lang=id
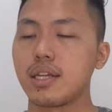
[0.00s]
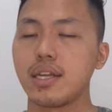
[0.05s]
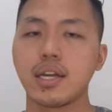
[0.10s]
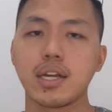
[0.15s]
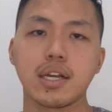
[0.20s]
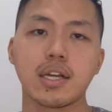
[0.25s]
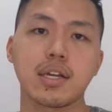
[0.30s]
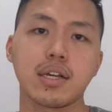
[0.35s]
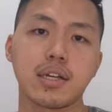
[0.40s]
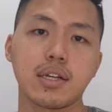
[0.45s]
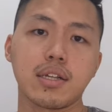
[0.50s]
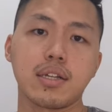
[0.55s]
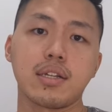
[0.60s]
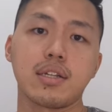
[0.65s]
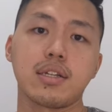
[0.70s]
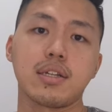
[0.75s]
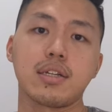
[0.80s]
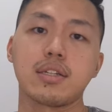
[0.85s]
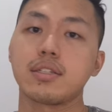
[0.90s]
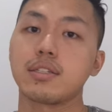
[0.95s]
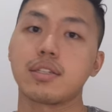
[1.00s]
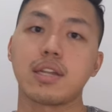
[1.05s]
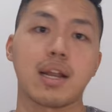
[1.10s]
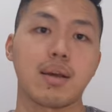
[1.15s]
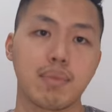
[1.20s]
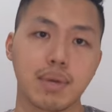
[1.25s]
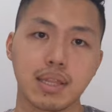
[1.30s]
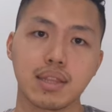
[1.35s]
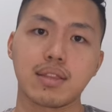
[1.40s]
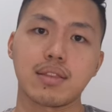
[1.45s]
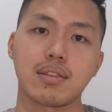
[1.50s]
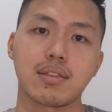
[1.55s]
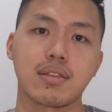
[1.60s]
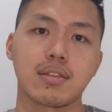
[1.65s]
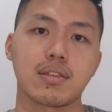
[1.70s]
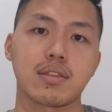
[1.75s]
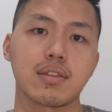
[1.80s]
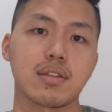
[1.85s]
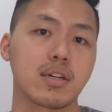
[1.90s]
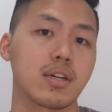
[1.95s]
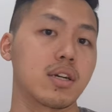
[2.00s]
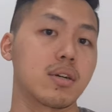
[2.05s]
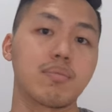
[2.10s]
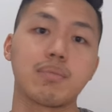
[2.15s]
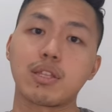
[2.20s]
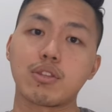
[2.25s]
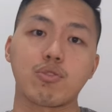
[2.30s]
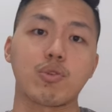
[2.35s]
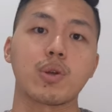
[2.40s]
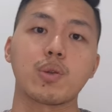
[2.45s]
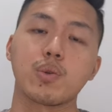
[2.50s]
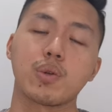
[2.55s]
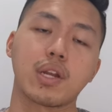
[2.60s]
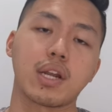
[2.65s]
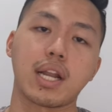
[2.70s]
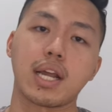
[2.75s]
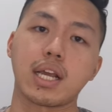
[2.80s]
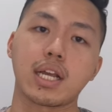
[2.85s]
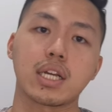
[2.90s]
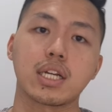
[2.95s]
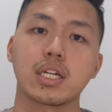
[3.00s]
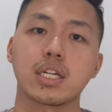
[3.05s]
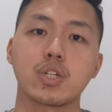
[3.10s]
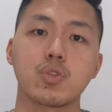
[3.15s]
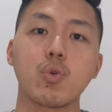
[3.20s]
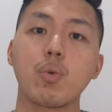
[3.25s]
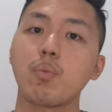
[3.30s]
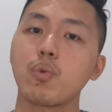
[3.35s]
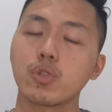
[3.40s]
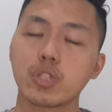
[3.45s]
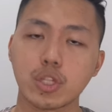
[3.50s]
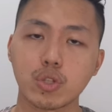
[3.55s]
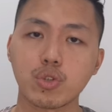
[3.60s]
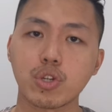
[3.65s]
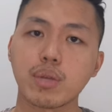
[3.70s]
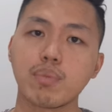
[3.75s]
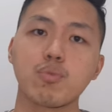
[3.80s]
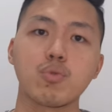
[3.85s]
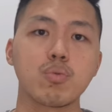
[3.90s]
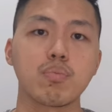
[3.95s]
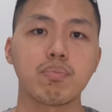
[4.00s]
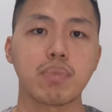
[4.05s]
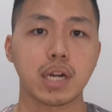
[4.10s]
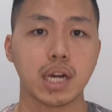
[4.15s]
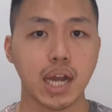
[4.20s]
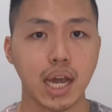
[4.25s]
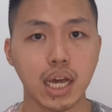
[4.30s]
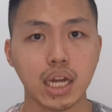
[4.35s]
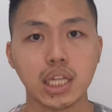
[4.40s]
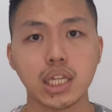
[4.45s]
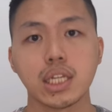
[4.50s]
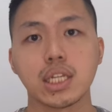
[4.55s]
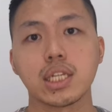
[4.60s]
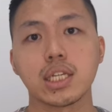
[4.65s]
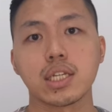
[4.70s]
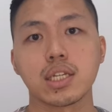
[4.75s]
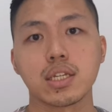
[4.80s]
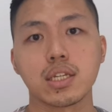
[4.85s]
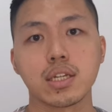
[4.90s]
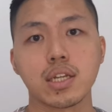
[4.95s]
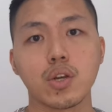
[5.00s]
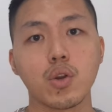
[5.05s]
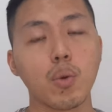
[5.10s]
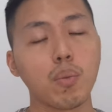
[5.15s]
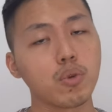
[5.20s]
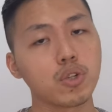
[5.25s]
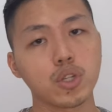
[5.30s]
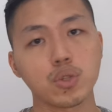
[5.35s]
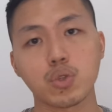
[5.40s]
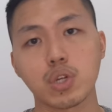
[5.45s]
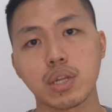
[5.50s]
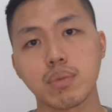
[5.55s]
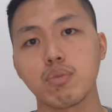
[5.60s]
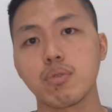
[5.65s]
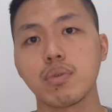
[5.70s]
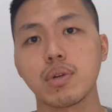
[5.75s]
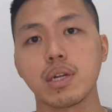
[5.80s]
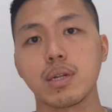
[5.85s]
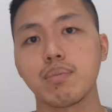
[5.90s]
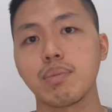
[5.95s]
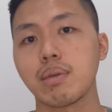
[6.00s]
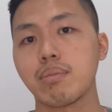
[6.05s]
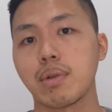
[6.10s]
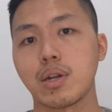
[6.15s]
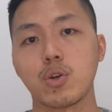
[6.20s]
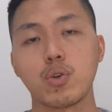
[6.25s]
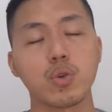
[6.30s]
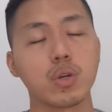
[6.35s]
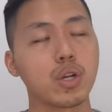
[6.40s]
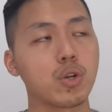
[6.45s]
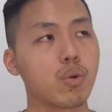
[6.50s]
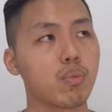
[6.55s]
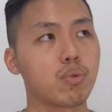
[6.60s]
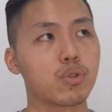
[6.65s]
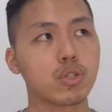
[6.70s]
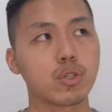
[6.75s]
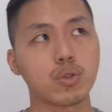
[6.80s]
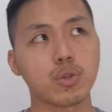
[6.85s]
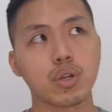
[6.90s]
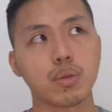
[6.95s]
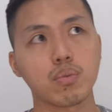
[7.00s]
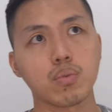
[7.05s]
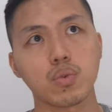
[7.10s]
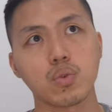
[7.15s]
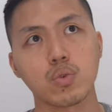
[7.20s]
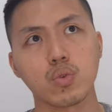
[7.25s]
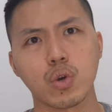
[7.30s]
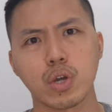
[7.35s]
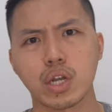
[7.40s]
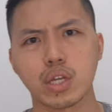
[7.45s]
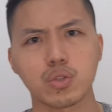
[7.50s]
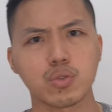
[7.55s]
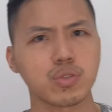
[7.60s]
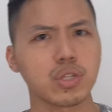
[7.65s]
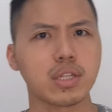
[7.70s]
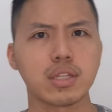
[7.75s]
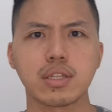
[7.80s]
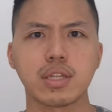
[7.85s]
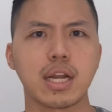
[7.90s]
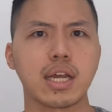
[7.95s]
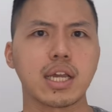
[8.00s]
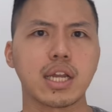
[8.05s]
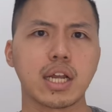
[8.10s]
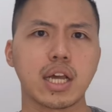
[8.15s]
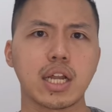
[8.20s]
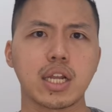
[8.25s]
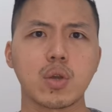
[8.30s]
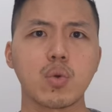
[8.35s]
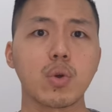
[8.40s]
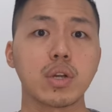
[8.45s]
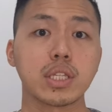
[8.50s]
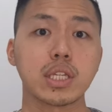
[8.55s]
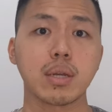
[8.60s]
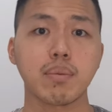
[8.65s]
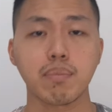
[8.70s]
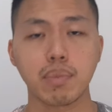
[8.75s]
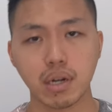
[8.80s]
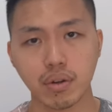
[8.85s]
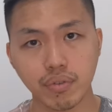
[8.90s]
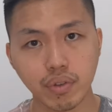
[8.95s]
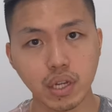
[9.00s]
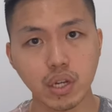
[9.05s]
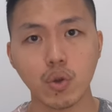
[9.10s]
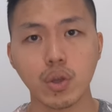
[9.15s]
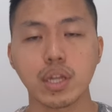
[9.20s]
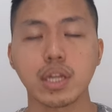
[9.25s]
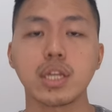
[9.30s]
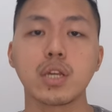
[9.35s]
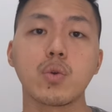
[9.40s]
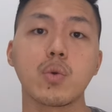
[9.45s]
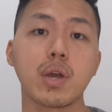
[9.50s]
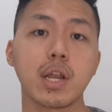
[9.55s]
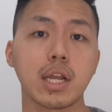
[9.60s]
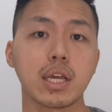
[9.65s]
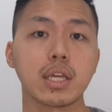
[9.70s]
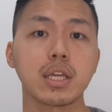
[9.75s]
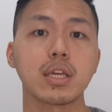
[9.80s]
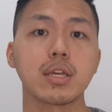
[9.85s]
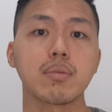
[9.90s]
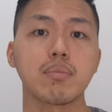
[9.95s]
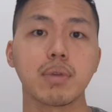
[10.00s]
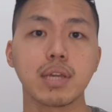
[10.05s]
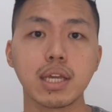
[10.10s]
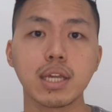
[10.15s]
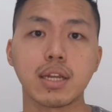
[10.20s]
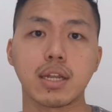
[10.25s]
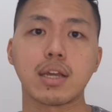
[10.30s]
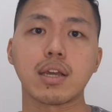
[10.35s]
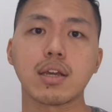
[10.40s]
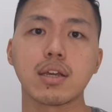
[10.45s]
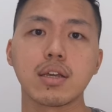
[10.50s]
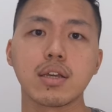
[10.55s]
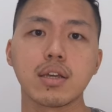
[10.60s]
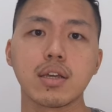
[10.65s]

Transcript: ya selamat uh, Bitcoin udah naik ke ribu per hari ini. ribu lebih, madu udah ribu dua an terakhir kali gue cek per video ini gue lagi bikin ya